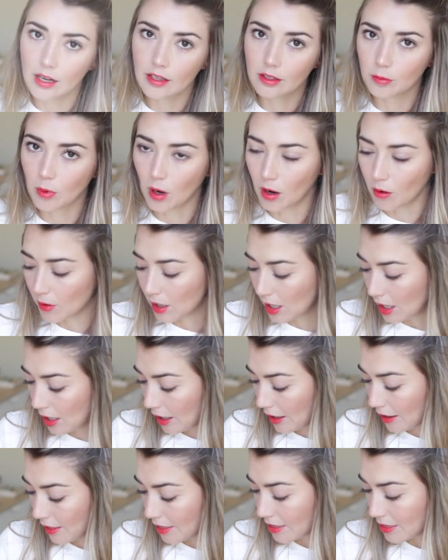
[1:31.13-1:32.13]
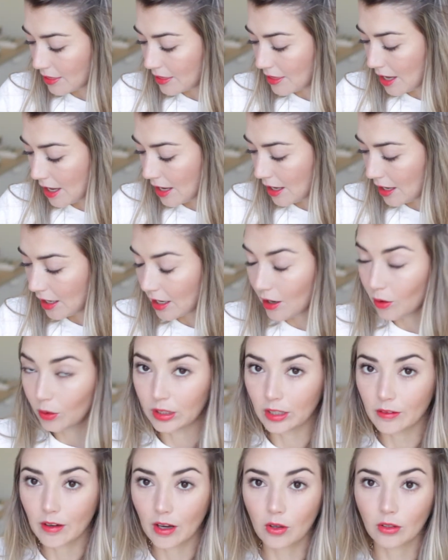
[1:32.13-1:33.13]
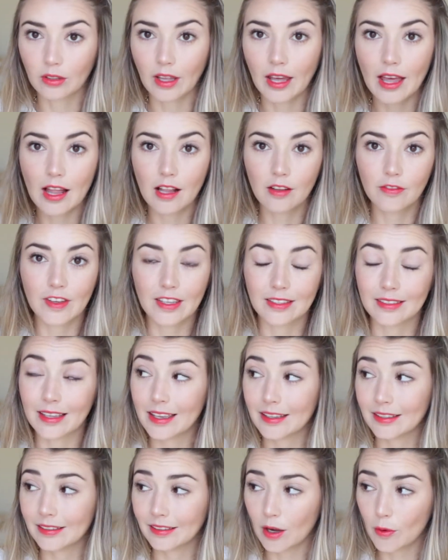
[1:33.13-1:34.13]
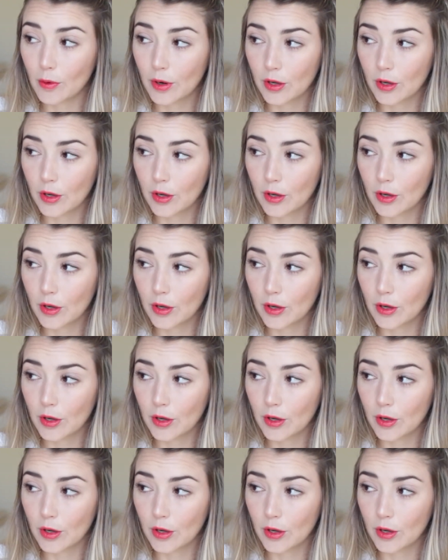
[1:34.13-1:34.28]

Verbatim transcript: les voy a hablar de la última cosa de Elfie, y es esta